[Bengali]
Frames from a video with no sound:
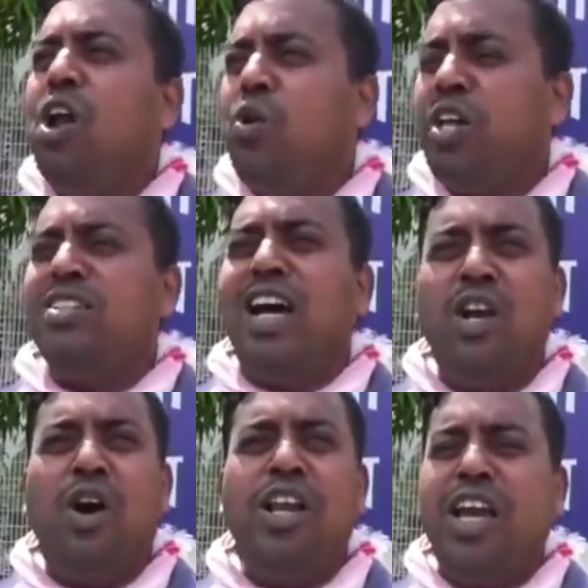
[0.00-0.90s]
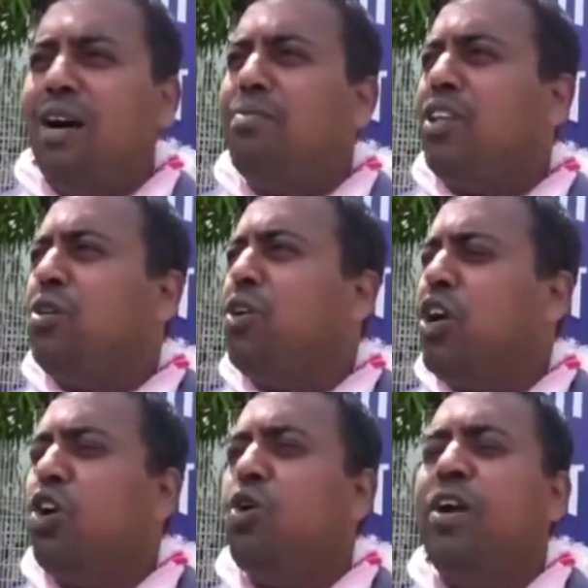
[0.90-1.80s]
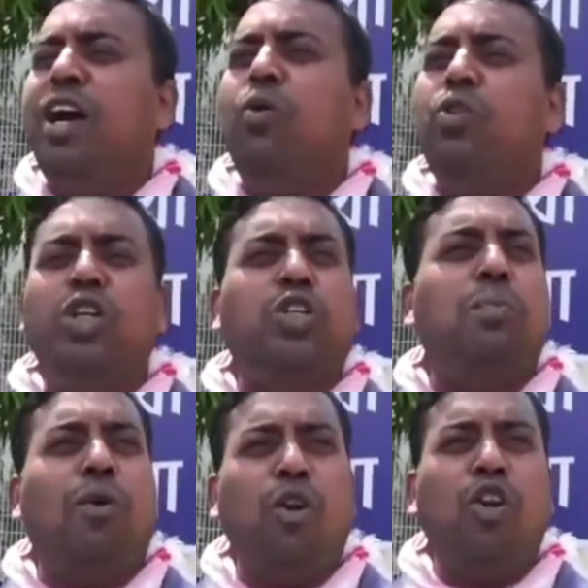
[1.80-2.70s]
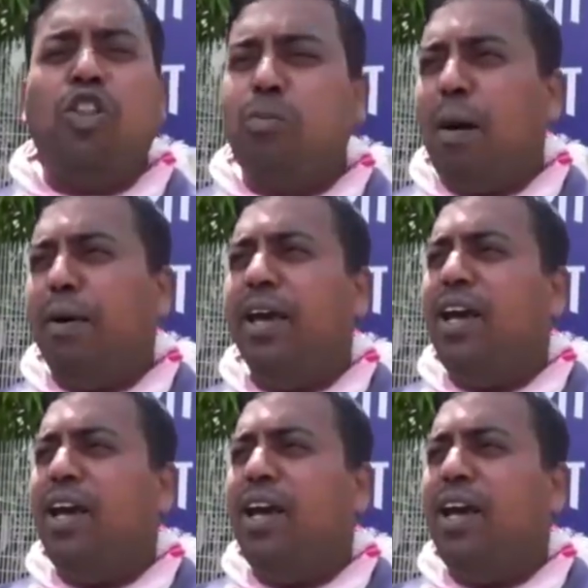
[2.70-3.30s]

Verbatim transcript: নোটিশ জারি হয়নি আমরা তো মনে করুম এটা উদ্দেশ্য প্রণোদিতভাবে